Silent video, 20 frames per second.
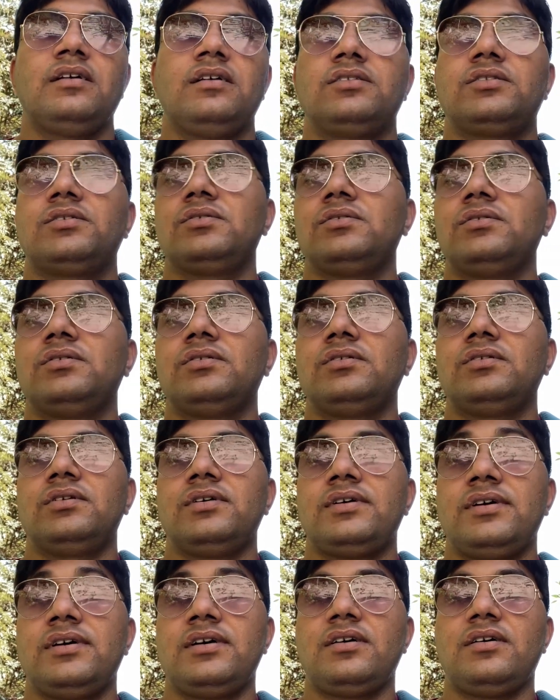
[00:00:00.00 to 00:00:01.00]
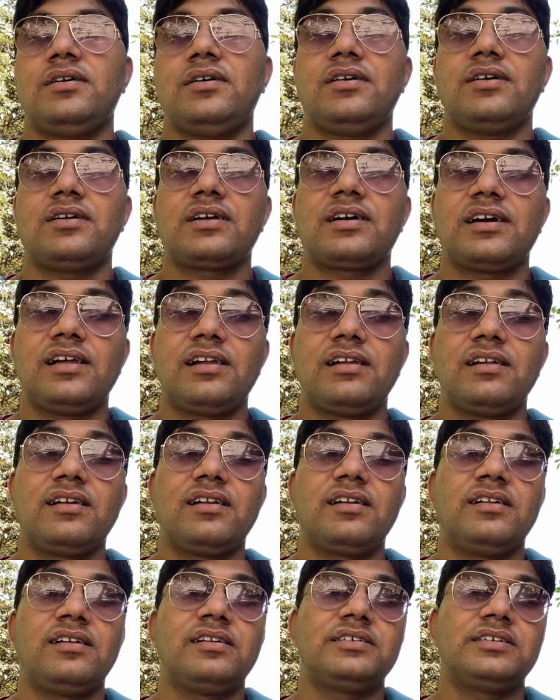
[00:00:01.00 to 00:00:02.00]
तो और
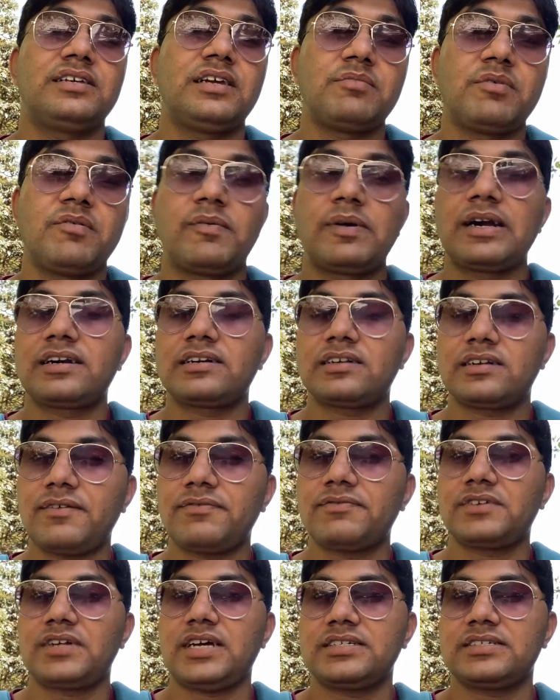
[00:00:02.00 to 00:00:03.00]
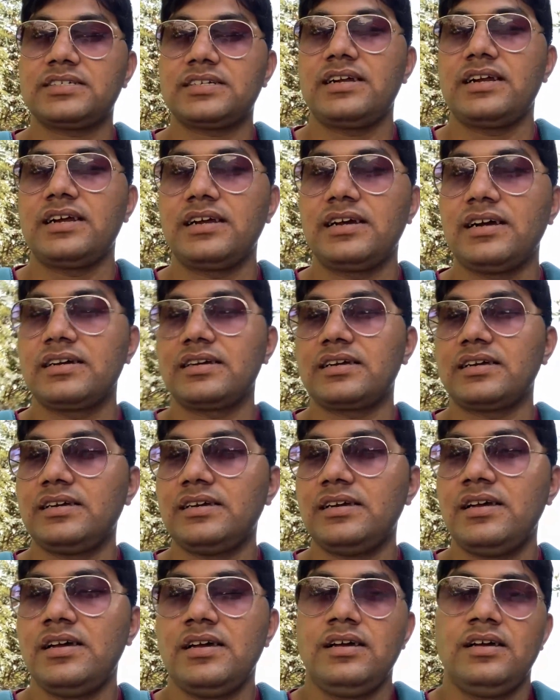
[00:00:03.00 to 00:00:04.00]
कल ये भी बड़ा टफ टास्क रहेगा कि
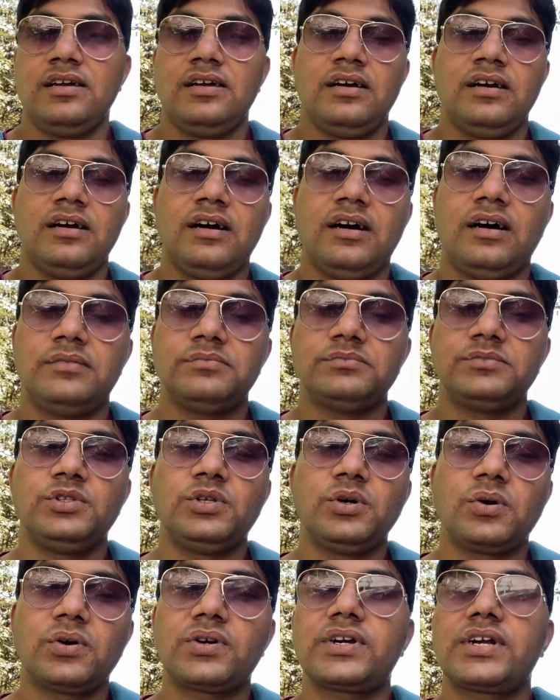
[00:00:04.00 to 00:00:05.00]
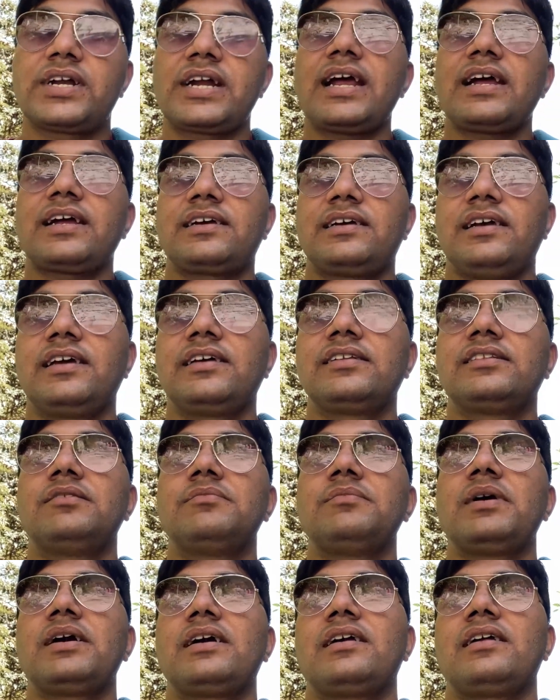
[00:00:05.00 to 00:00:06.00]
हम दो ट्रैक एक दिन
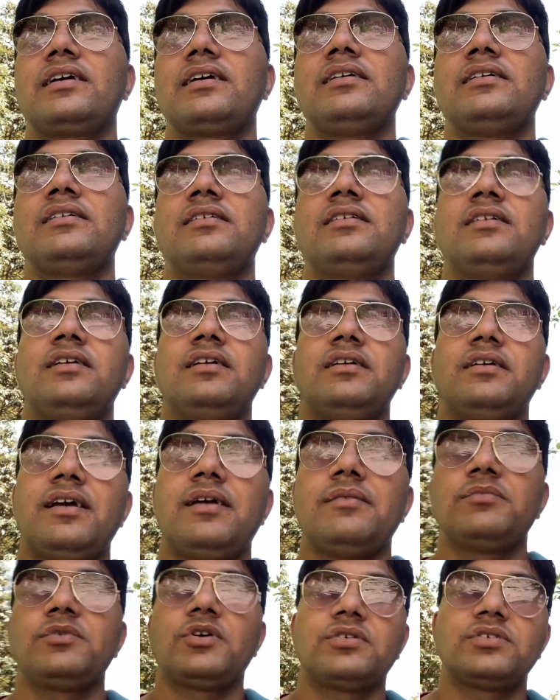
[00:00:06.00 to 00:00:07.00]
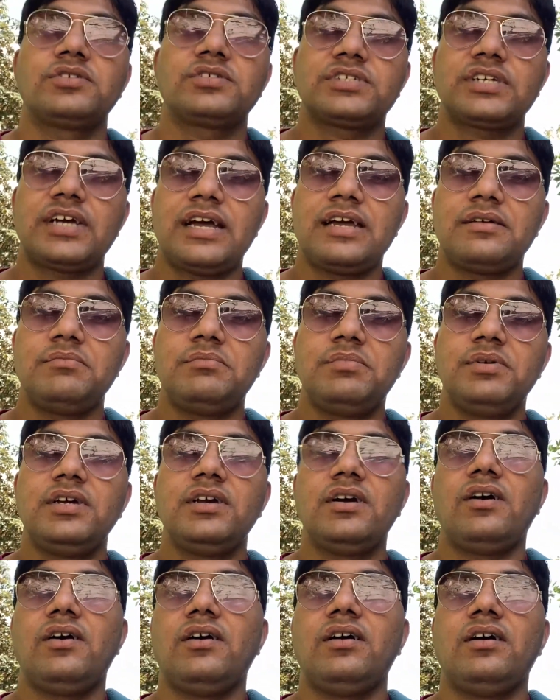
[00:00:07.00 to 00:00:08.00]
में करें हेमकुंड साहिब भी
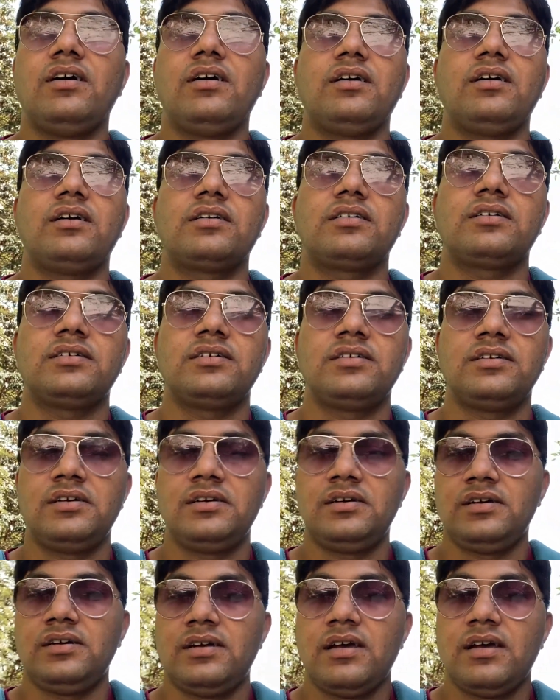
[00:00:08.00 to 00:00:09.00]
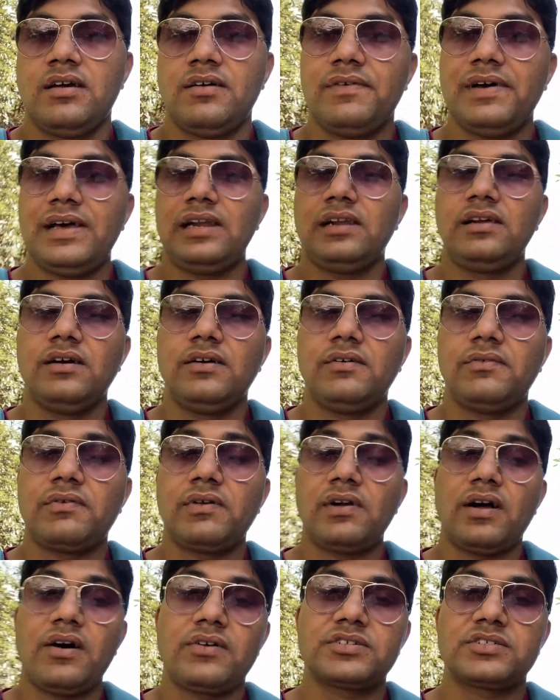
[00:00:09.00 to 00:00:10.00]
और वैली ऑफ
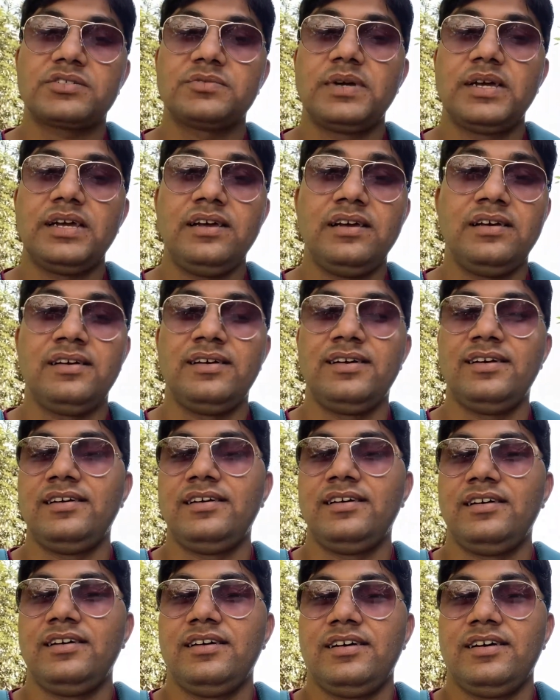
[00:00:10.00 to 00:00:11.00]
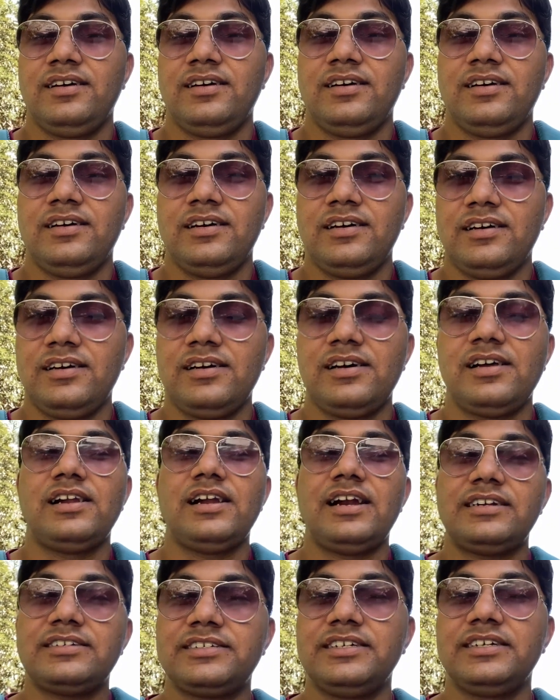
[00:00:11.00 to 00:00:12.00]
फ्लावर्स भी
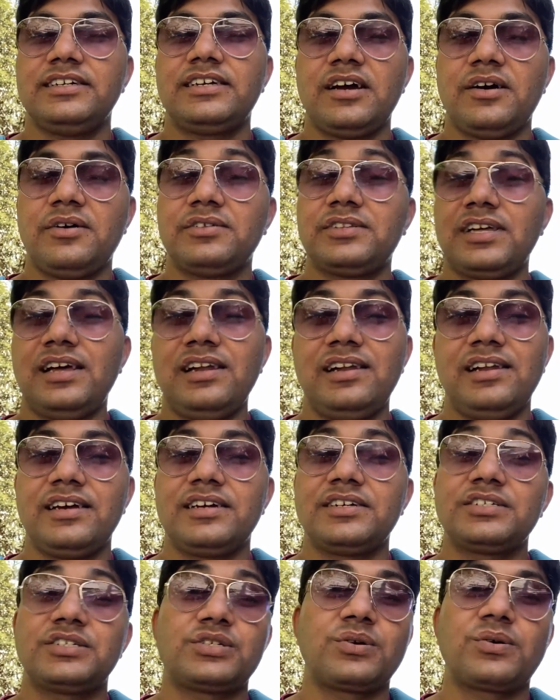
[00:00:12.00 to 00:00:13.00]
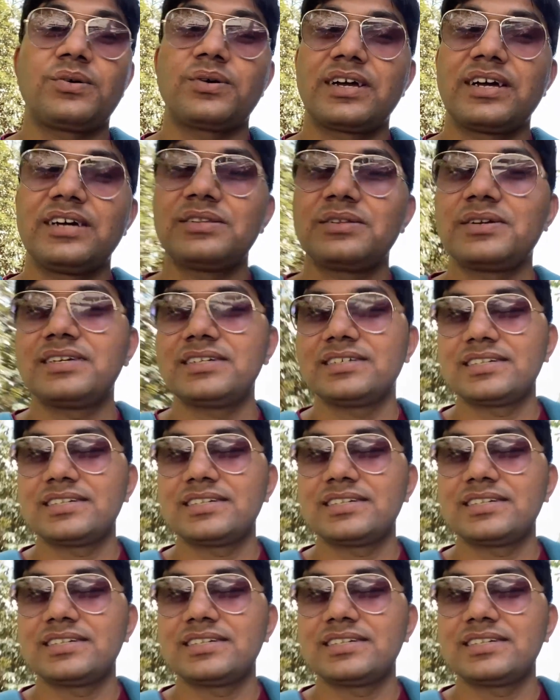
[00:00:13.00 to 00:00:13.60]
लेट सी क्या होता है लेकिन छोड़ के तो नहीं